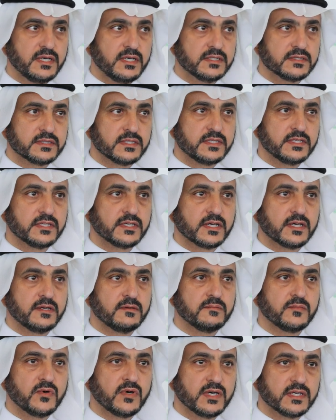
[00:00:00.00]
عن طريق
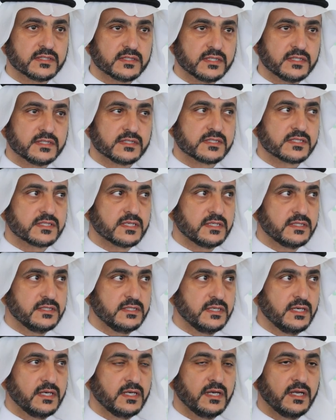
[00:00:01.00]
المواطنة
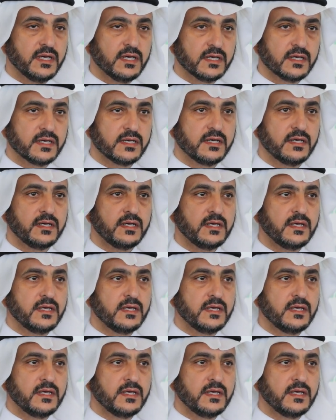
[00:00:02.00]
الصحيحة الحقة